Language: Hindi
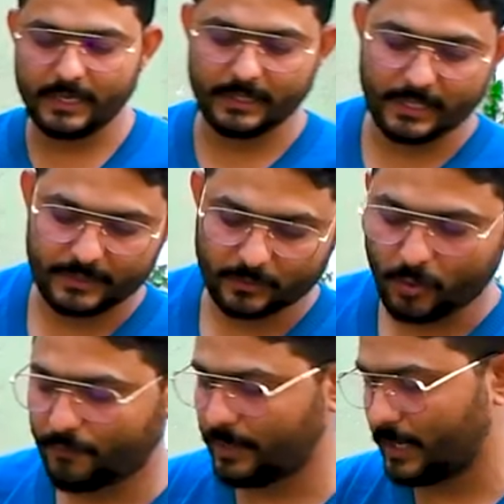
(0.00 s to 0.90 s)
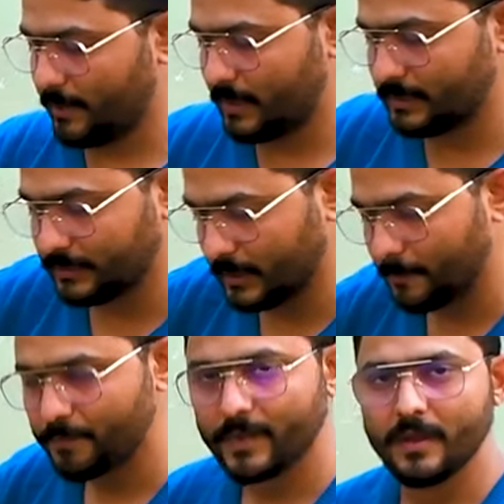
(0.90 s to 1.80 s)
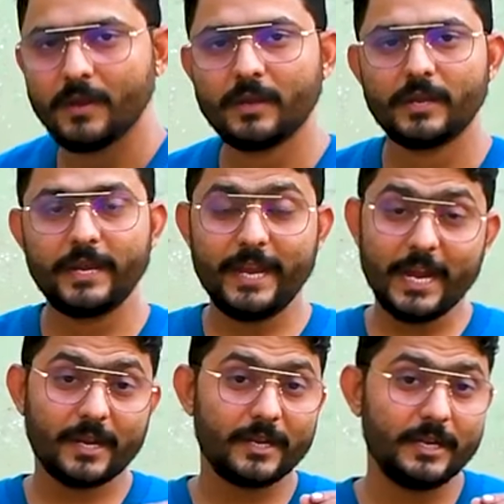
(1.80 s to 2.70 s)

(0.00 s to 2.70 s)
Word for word: एंड देन इसको ऑफ करने के बाद अंदर एक